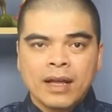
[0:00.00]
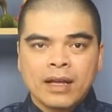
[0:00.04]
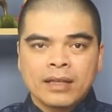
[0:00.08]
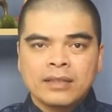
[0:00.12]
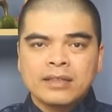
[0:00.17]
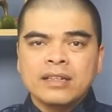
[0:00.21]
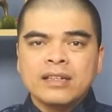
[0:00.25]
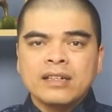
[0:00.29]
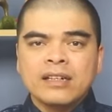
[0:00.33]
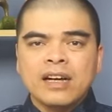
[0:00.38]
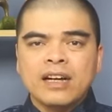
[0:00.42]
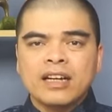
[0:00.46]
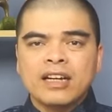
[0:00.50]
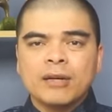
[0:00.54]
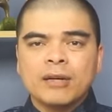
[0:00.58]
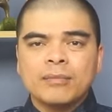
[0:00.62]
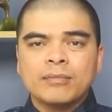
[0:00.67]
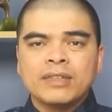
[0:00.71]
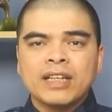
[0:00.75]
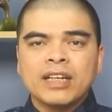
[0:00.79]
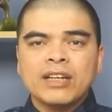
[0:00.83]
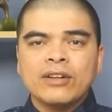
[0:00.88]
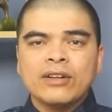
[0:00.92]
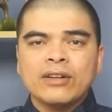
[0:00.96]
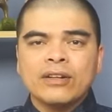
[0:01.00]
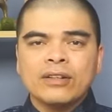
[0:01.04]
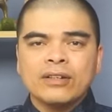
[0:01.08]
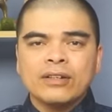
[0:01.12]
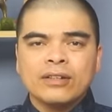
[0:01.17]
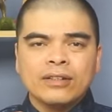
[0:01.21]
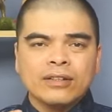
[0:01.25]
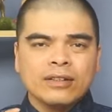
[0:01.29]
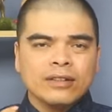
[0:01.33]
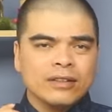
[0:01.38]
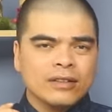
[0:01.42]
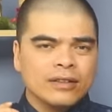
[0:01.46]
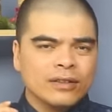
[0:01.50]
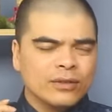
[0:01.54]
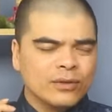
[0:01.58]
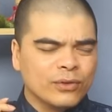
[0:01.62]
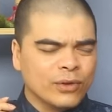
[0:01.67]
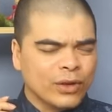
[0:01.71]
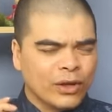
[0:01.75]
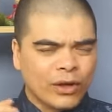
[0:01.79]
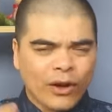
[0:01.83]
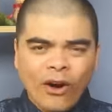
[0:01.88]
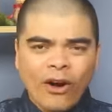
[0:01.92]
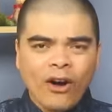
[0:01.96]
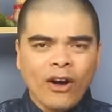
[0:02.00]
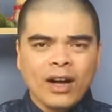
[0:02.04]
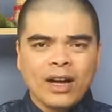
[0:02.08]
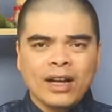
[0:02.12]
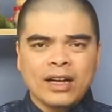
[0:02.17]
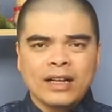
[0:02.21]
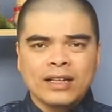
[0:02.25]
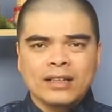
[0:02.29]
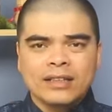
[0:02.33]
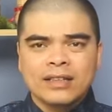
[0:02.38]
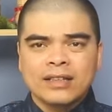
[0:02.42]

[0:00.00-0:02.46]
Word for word: những người cầm tinh tuổi ngọ ấy,